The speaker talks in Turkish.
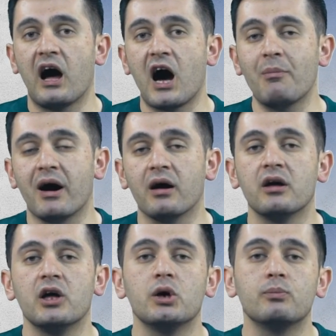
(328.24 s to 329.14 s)
Ama
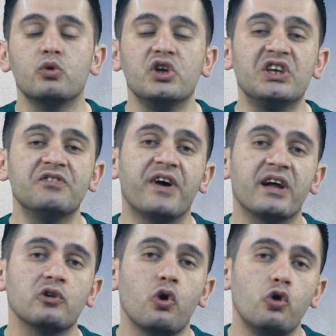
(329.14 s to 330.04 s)
bu iki
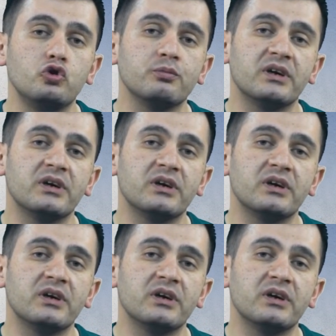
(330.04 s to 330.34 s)
farklı ölçme